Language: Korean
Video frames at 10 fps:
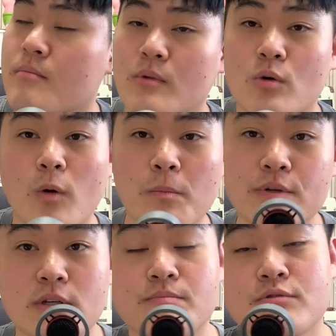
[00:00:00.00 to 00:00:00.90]
뭐
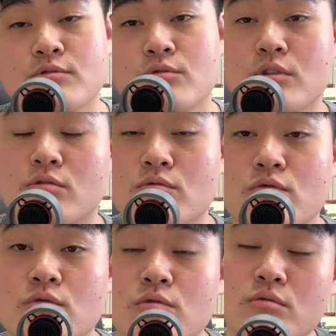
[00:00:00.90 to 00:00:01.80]
OPM프도
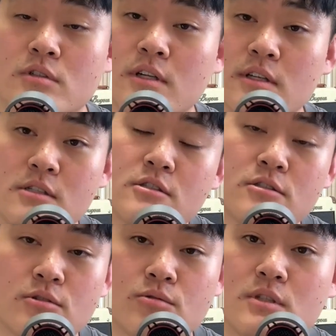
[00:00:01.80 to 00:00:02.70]
있고
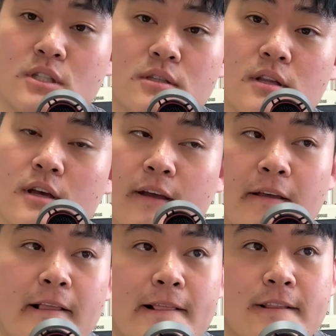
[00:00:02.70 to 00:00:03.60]
트랜지스터도 있는데
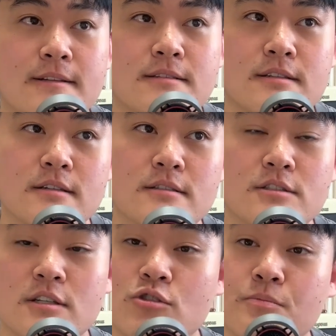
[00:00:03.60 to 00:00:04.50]
제가 그냥
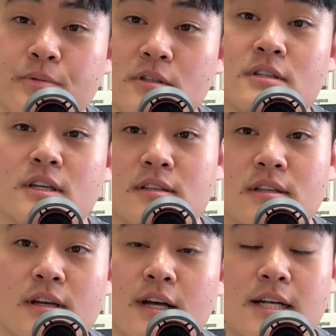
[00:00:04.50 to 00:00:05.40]
챗
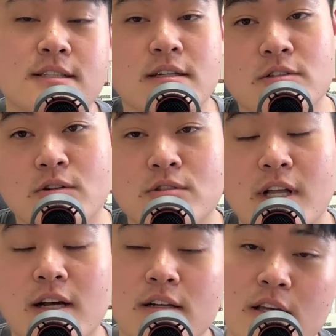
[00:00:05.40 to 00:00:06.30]
GPT한테 가장
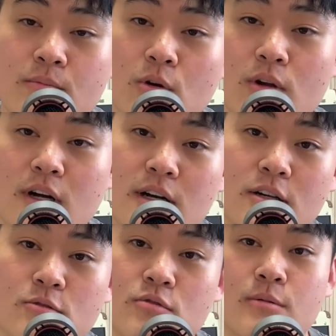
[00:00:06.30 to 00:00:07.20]
적당한 게
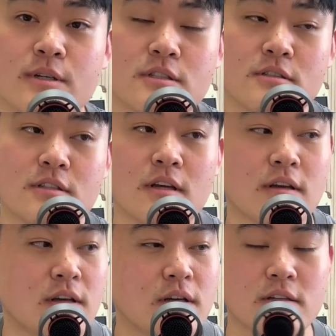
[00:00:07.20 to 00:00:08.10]
뭘까라고 물어봤을
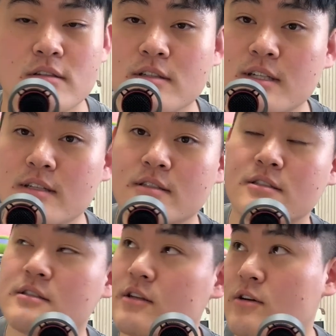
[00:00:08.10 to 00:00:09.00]
때 그냥
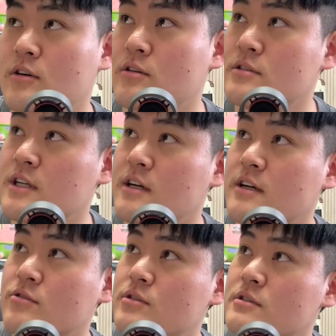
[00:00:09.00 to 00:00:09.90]
트랜지스터 제가
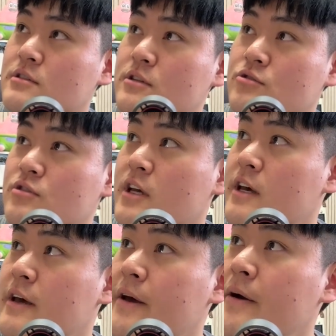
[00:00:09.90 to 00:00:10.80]
갖고 있는 것
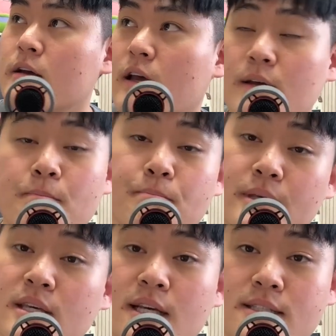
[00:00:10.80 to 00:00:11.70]
중에
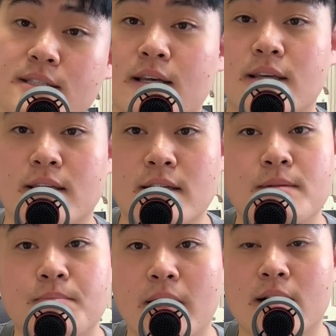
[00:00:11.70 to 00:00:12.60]

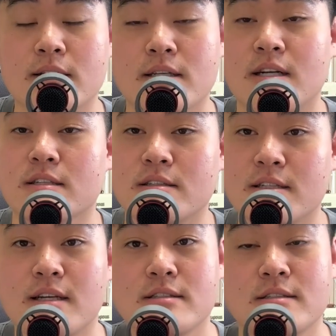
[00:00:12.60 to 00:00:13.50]
MPSA18이라는
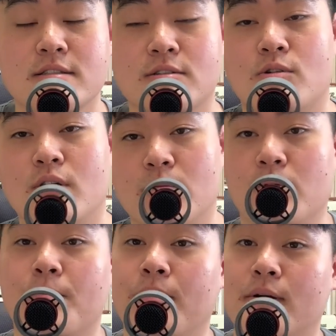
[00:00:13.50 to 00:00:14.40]
트랜지스터로 하
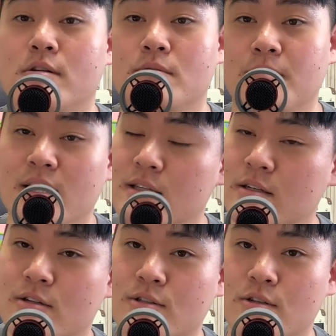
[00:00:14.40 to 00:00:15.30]
버퍼를
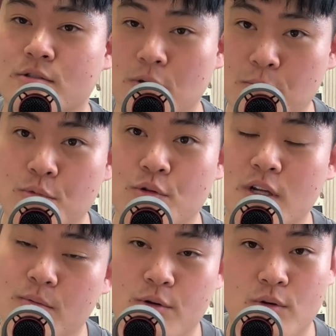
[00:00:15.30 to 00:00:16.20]
만들어서 선물을
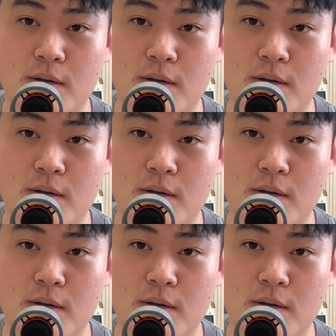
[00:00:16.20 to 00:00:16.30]
해보려고